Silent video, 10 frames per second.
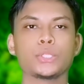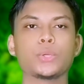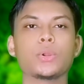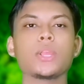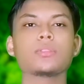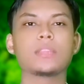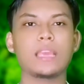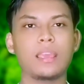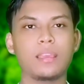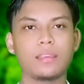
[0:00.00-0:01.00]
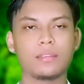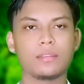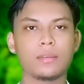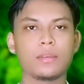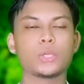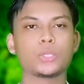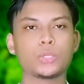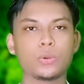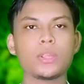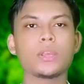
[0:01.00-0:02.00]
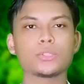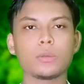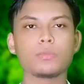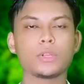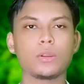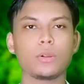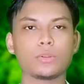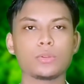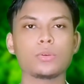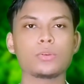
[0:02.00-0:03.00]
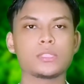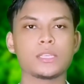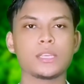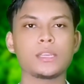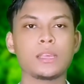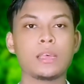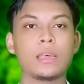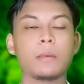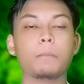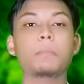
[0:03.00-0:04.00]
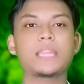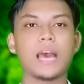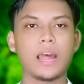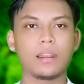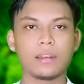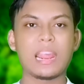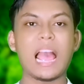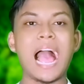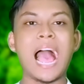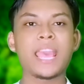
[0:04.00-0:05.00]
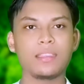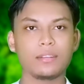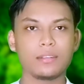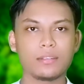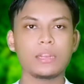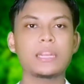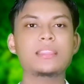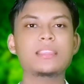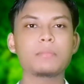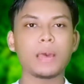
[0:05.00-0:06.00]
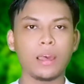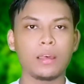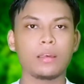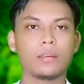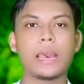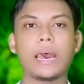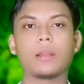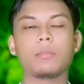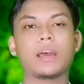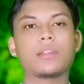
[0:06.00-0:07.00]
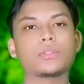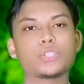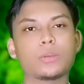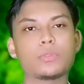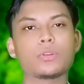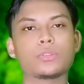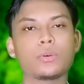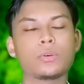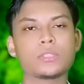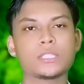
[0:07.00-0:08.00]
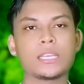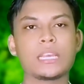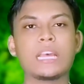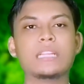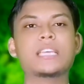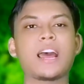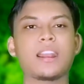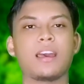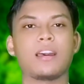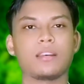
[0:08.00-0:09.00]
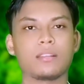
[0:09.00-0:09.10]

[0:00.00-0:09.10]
শরীয়ত কি শরীয়ত শব্দটির অর্থ হচ্ছে বিধান আইন নীতিমালা আর মারেফত শব্দের অর্থ হচ্ছে জানা